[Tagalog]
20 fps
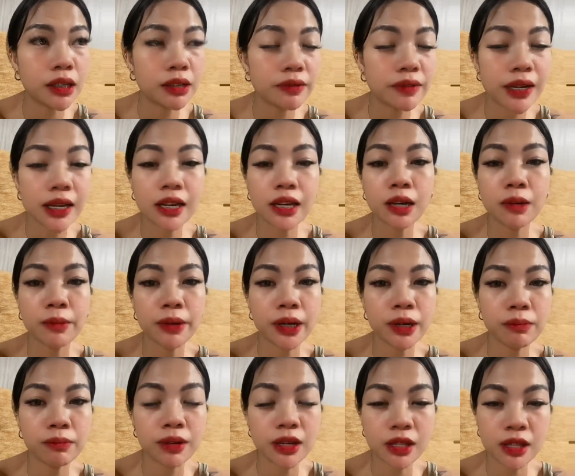avail na kami
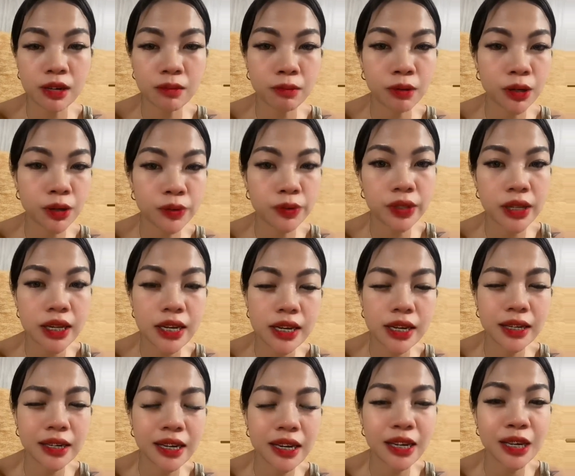ng PWD and
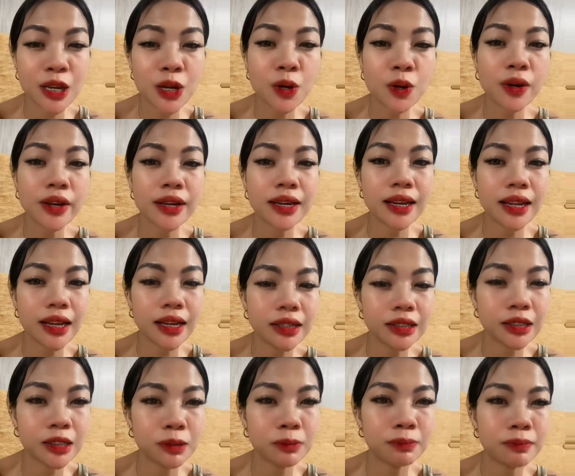hindi ko
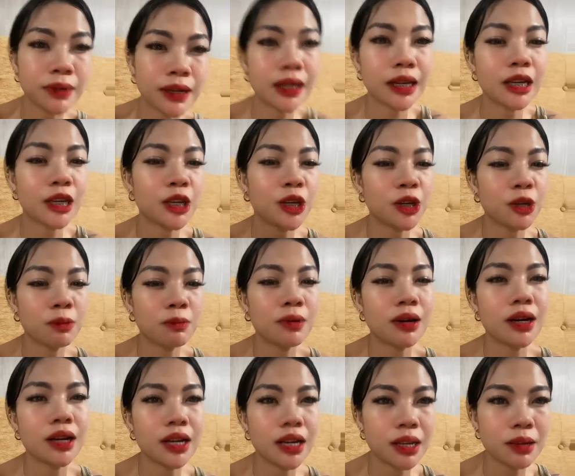ina-expect yung
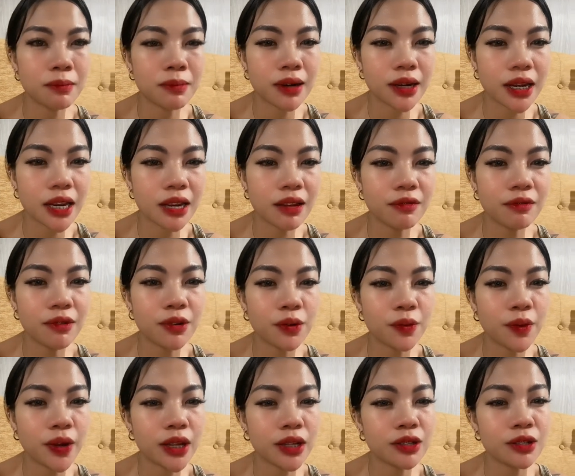mga ibang
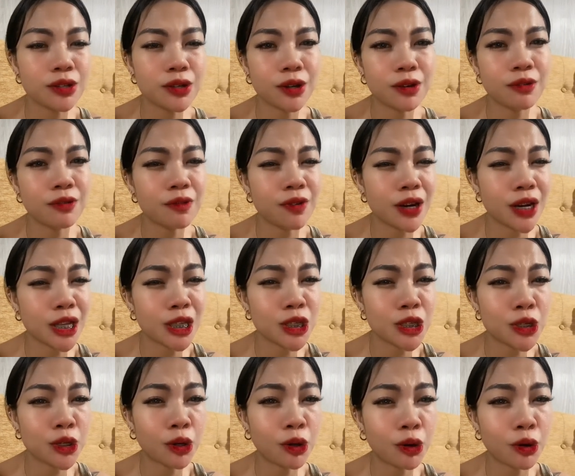influencer friends
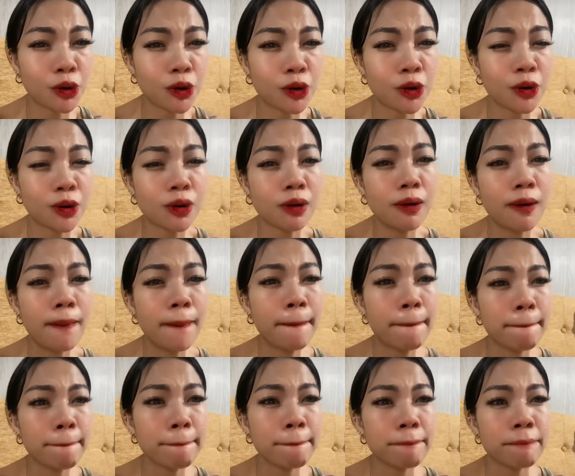ko
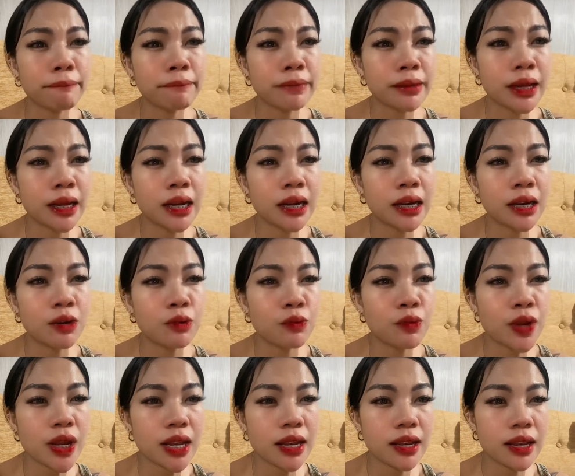na
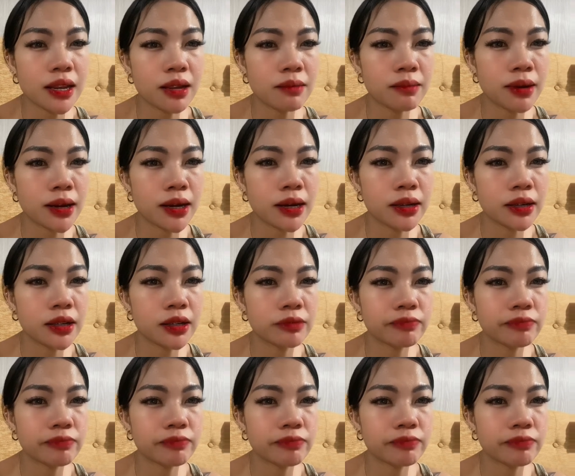willing mag